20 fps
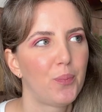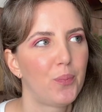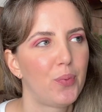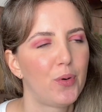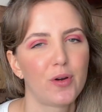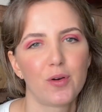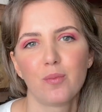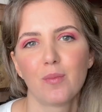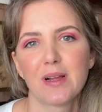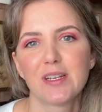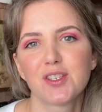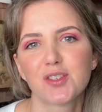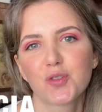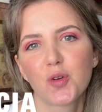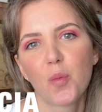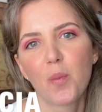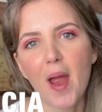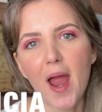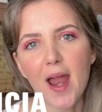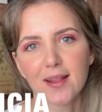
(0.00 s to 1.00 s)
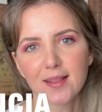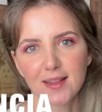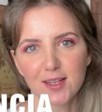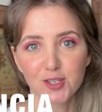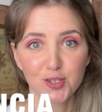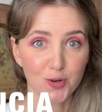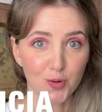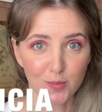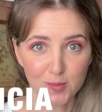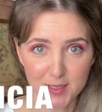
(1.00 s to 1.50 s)
por uma descoberta
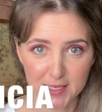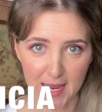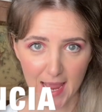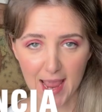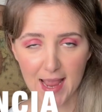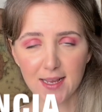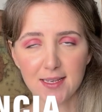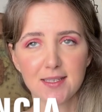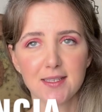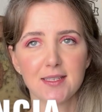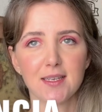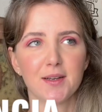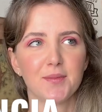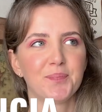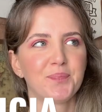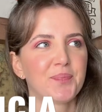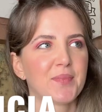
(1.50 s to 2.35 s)
de consciência.